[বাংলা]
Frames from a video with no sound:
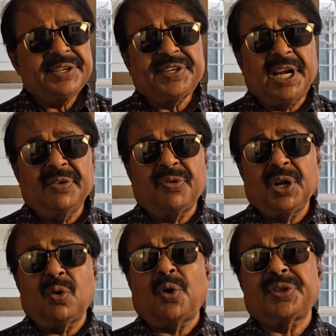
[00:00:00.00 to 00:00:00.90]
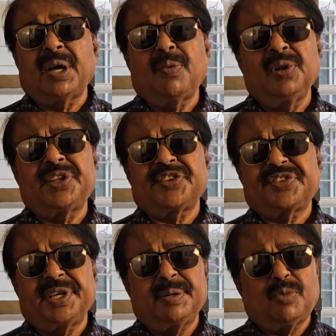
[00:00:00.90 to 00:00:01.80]
টেলিফোনে কথা
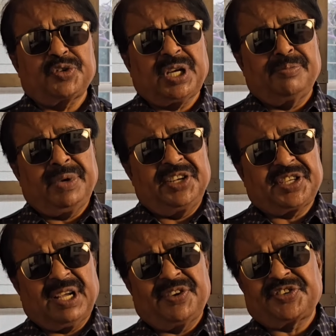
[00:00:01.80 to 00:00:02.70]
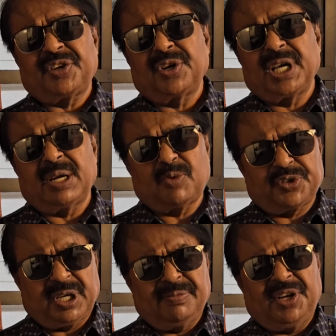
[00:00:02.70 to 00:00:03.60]
বলতেছেন মোজাম্মেল সাহেবের সঙ্গে আর
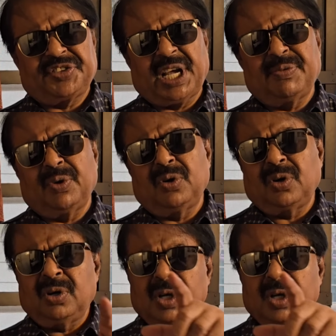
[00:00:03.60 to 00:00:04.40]
মোজাম্মেল সাহেব হইল